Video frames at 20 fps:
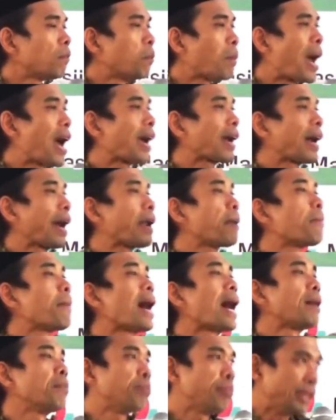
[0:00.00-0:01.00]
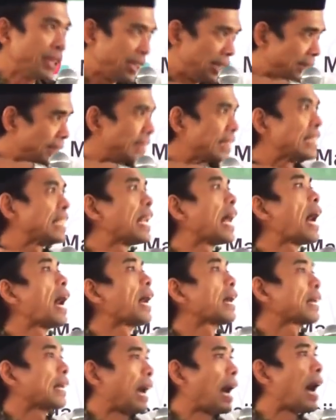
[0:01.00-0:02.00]
Makan babi
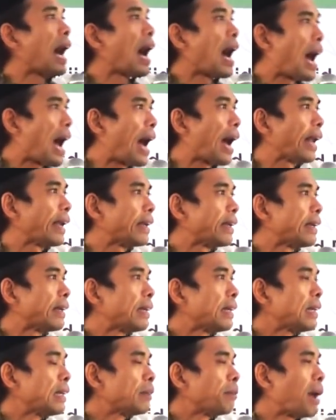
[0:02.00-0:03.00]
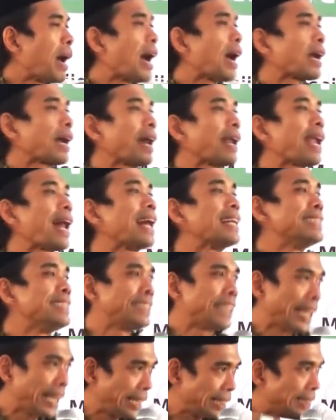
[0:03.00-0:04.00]
silakan. Makan
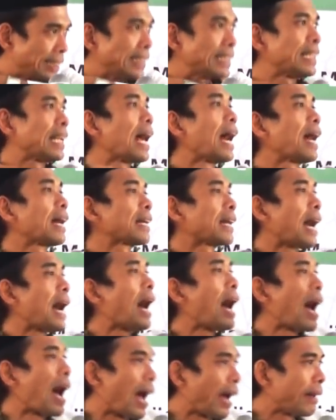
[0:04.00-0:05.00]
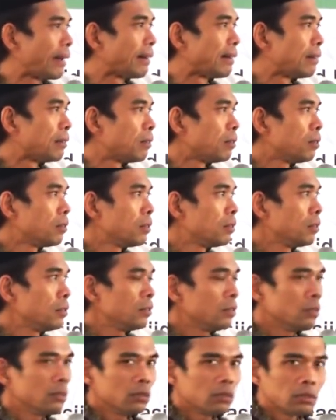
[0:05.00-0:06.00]
anjing silakan.
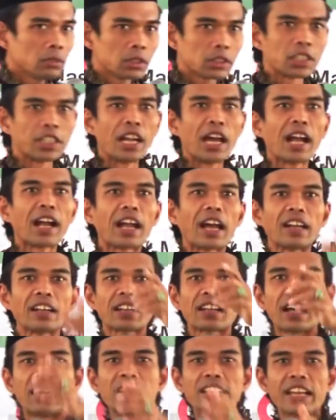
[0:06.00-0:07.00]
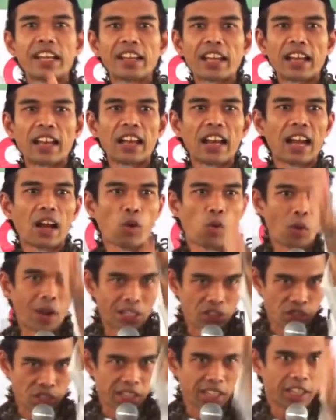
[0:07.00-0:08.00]
Sedangkan kalian adalah
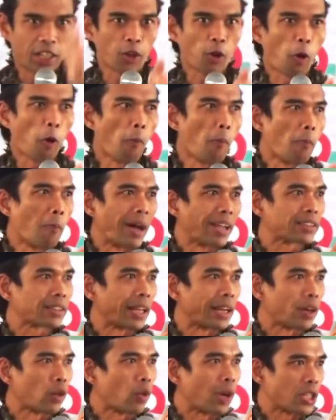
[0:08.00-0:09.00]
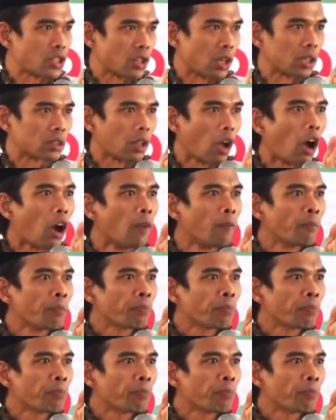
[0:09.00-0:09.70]
wasit umatan wasata.